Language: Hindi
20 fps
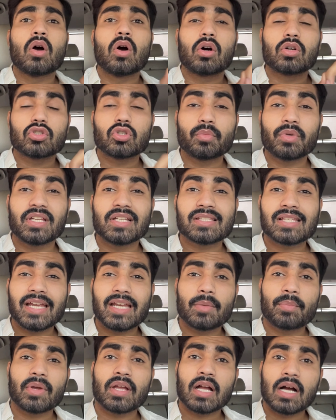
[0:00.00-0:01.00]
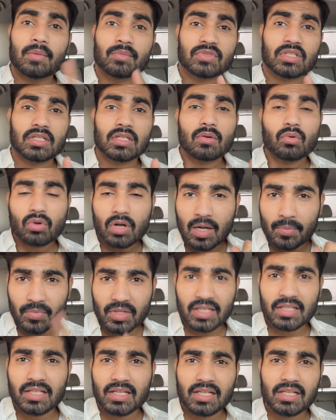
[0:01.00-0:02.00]
और जो मेरी साइड पर काम चल रहा है वो काम
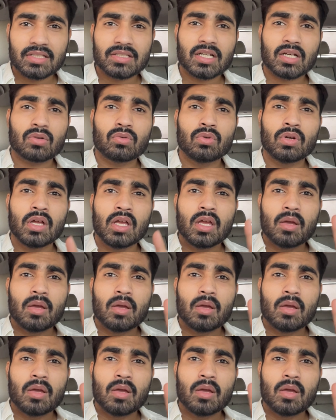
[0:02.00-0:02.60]
देखने के लिए जा रहा हूँ